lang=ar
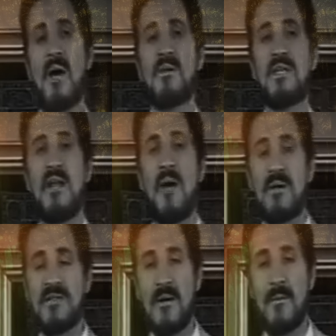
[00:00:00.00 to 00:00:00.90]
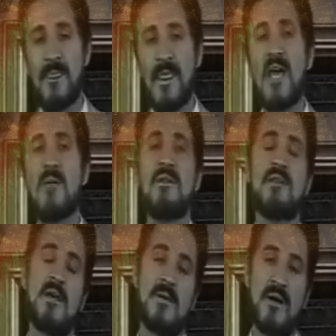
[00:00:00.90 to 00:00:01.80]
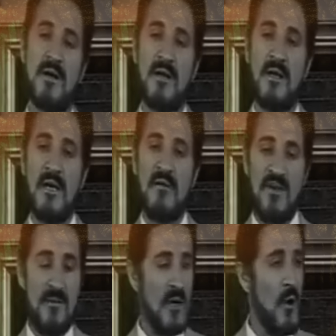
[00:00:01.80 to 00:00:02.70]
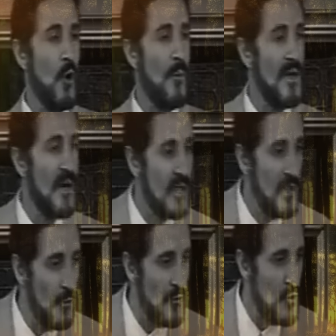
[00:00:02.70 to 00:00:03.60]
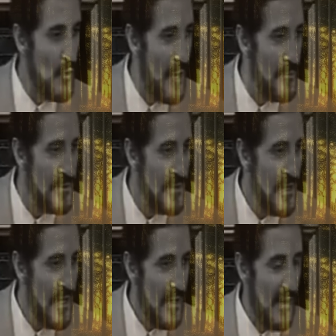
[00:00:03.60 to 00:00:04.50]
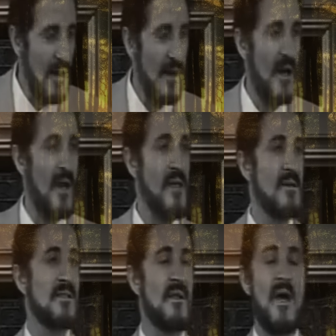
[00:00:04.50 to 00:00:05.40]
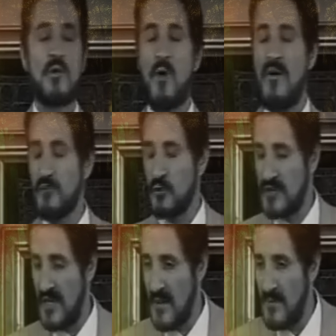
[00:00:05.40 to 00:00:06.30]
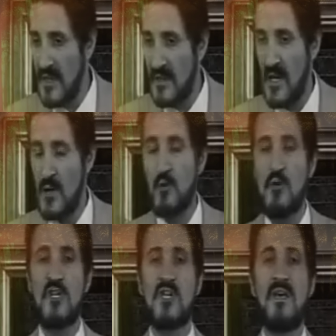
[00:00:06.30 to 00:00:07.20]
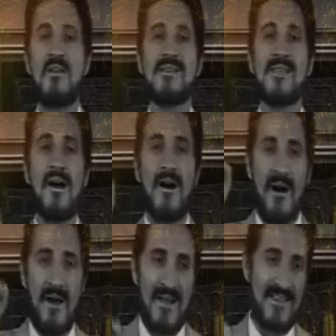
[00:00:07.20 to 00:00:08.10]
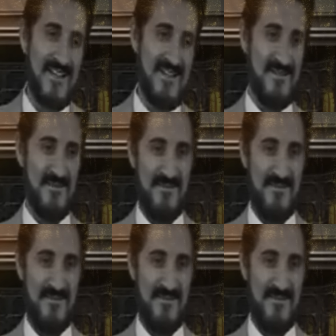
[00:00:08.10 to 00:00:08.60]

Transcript: أبدا أبدا دائما دائما فيما رواه البيهقي في الشعب قال عليه الصلاة والسلام إن لكل شيء صقالة